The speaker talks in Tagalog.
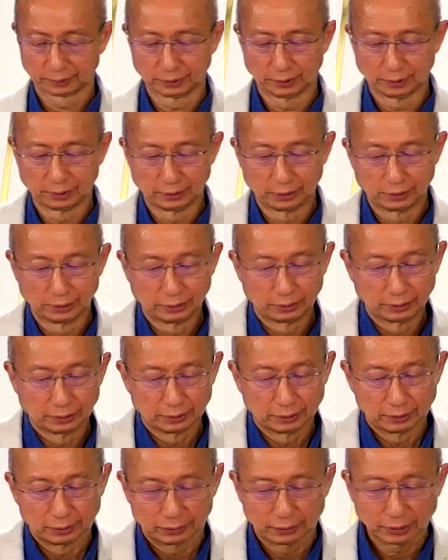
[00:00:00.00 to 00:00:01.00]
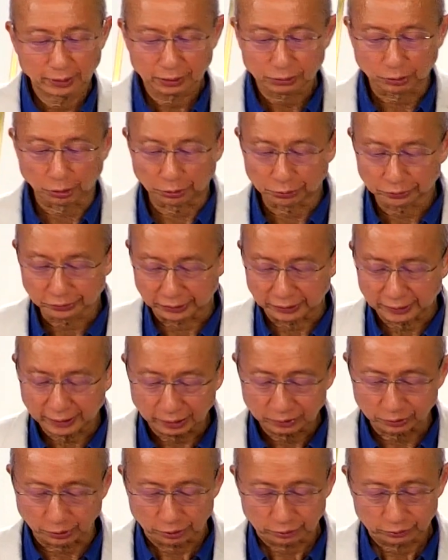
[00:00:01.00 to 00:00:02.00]
para mo ring tinaga ang,
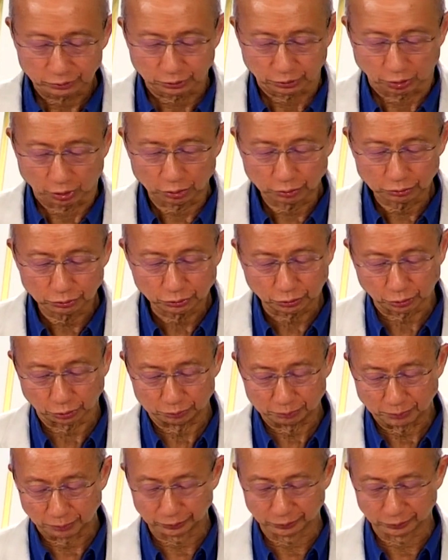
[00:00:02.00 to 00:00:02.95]
ang mga paa nito.